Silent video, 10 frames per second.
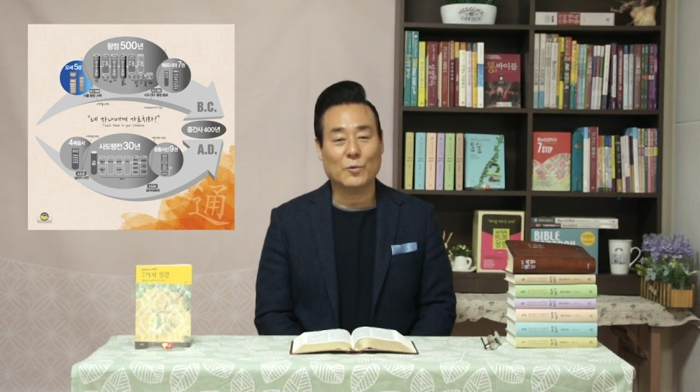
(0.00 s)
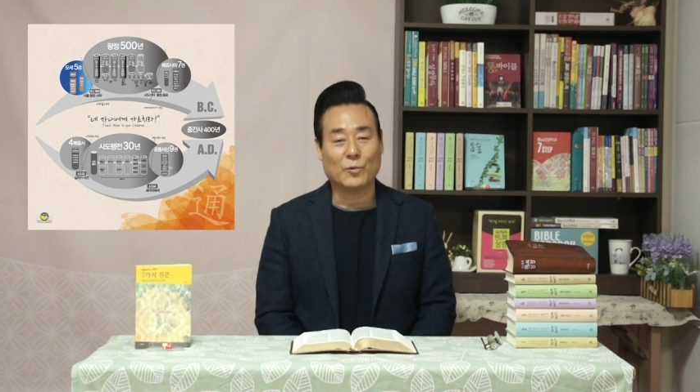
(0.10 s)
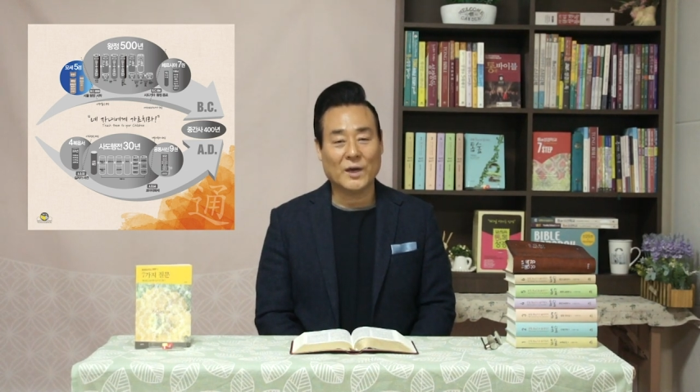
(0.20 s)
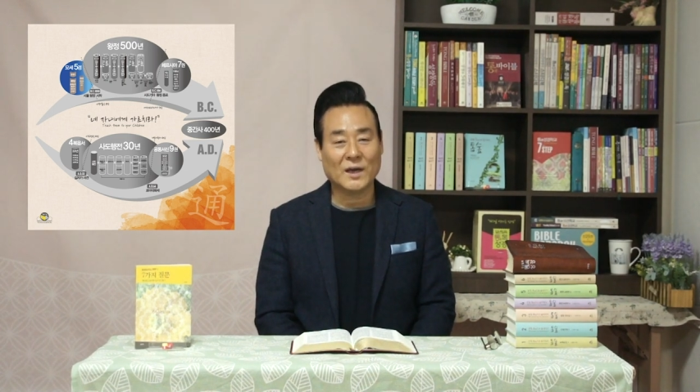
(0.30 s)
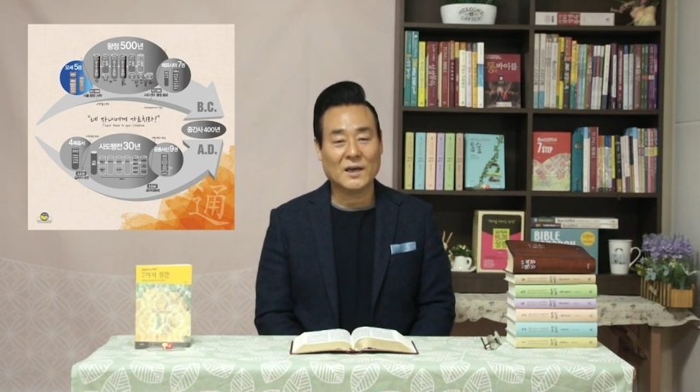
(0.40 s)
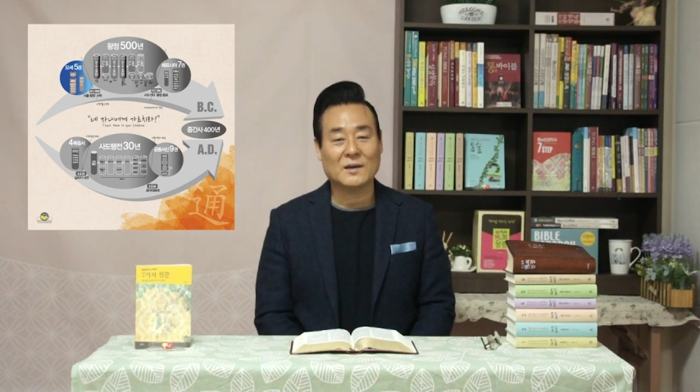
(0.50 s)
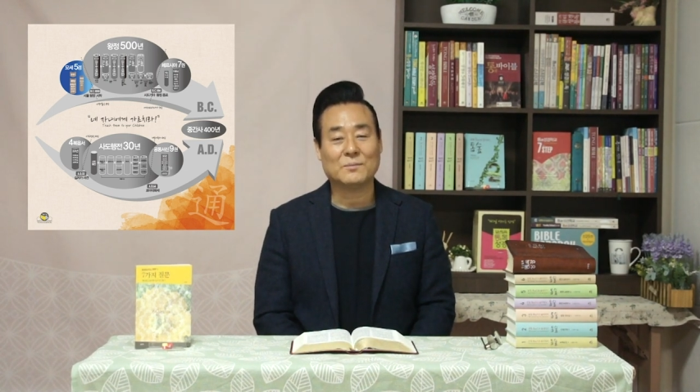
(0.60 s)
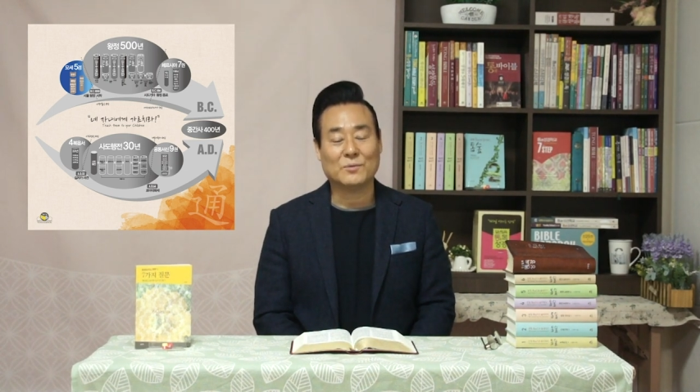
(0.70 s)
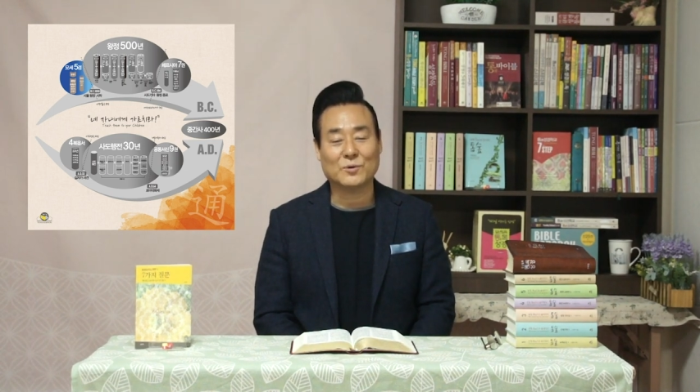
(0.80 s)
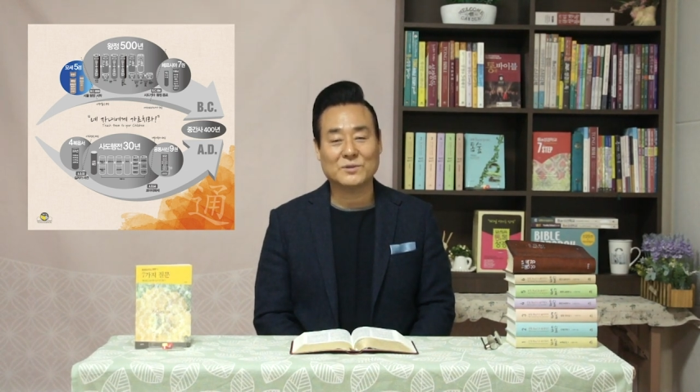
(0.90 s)
왜
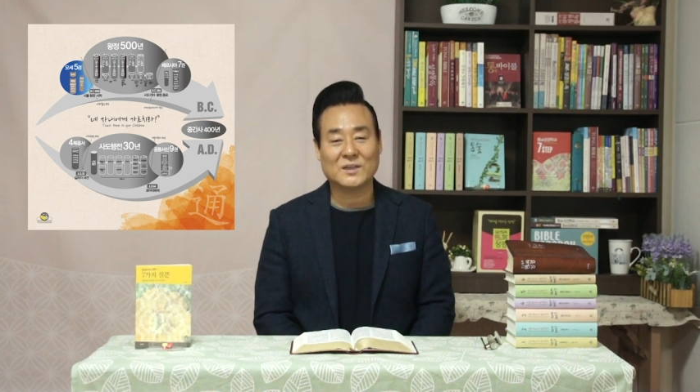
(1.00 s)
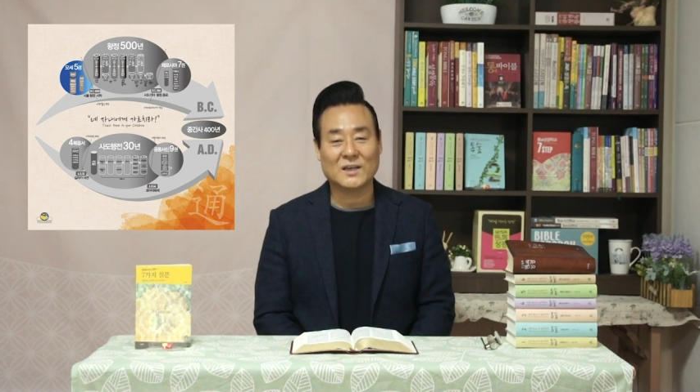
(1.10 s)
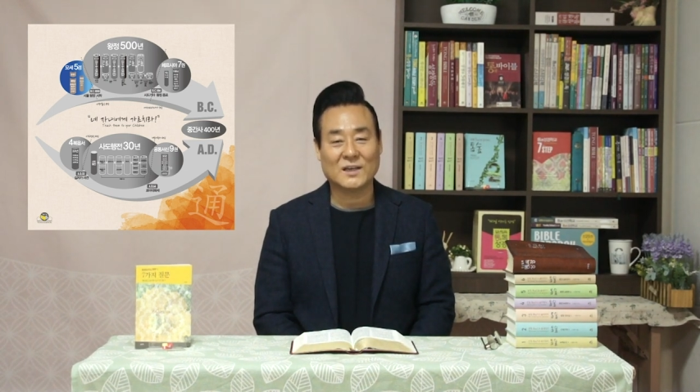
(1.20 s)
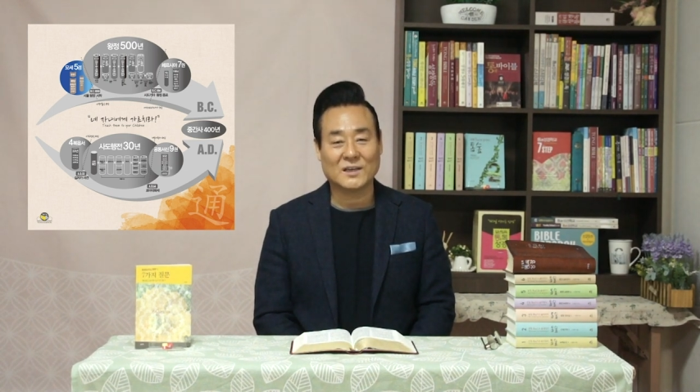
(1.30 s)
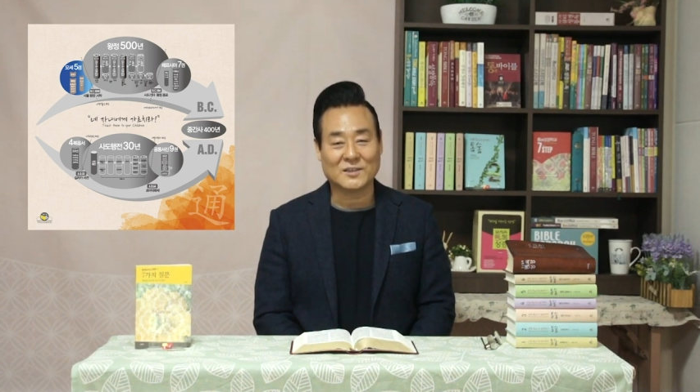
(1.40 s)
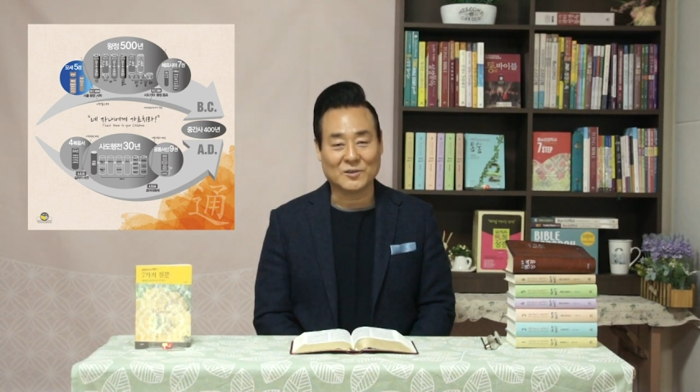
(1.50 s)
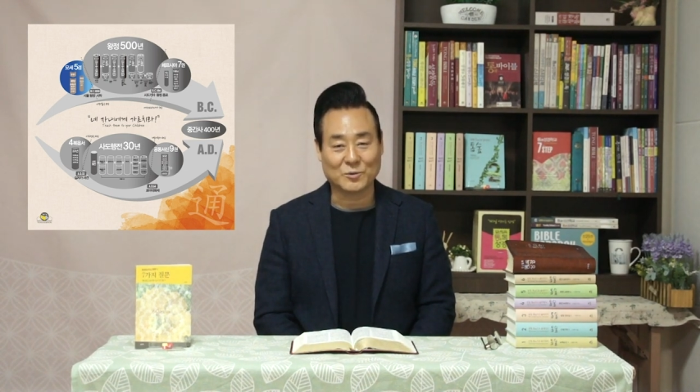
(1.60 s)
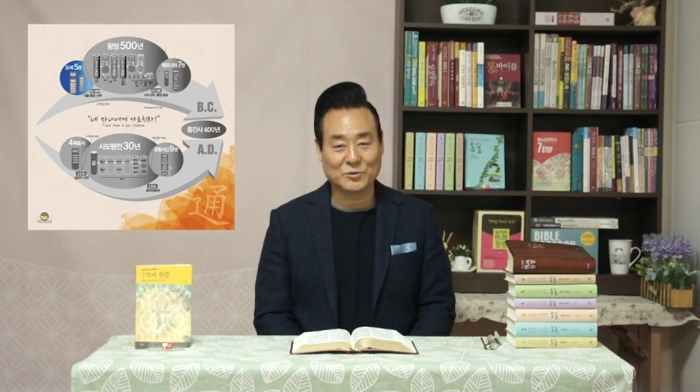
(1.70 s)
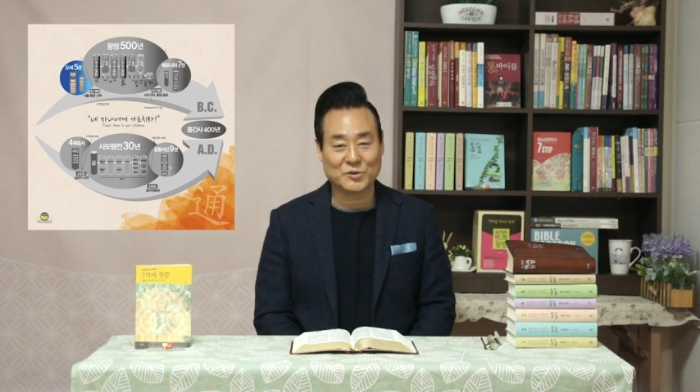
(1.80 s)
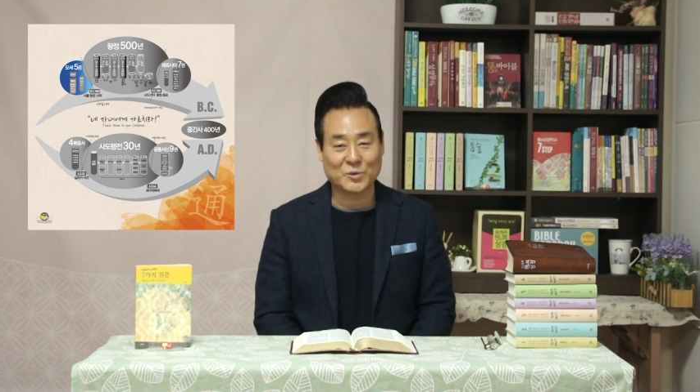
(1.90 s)
모세,
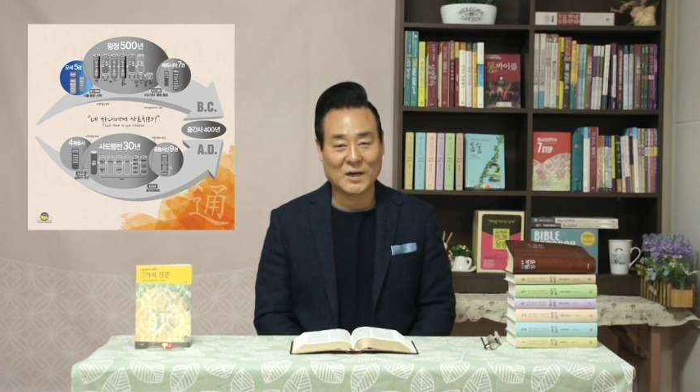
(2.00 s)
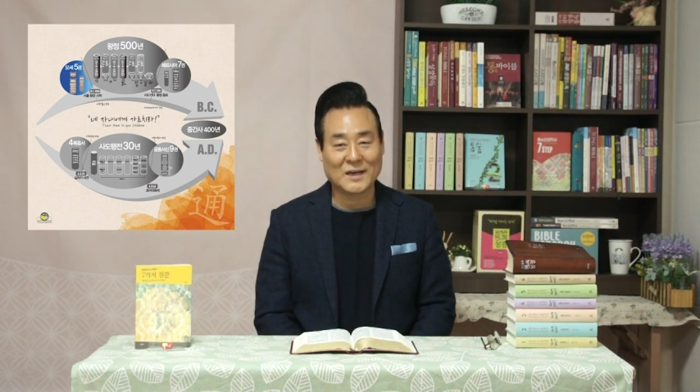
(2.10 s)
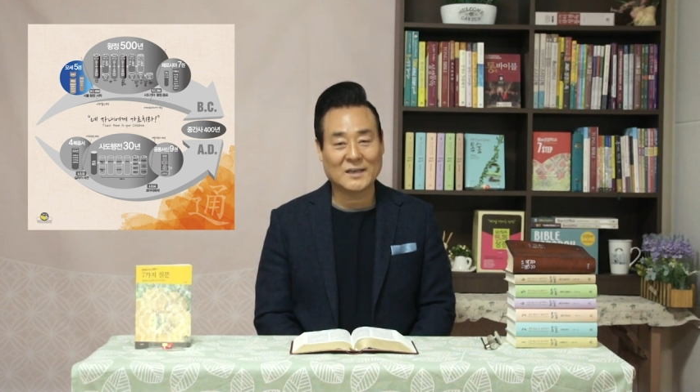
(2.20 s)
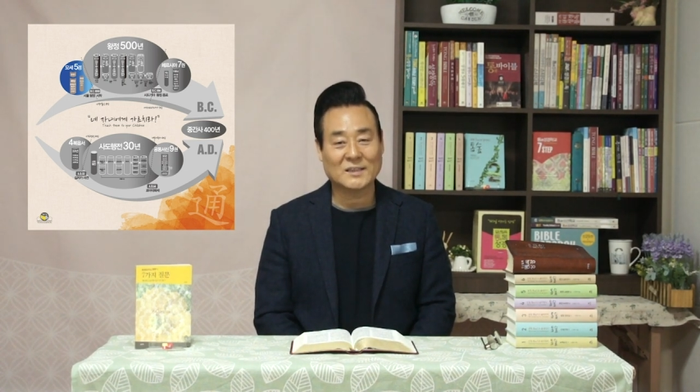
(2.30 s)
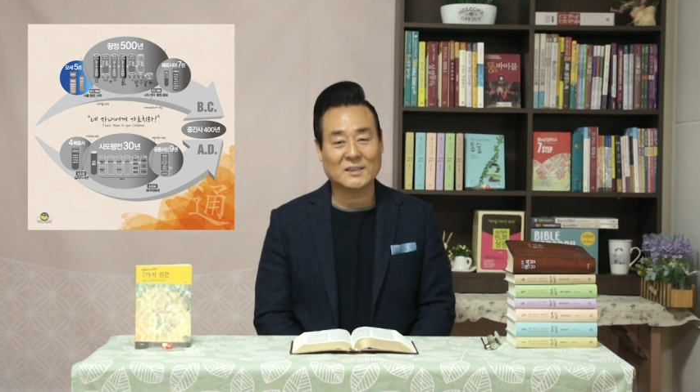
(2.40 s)
여수와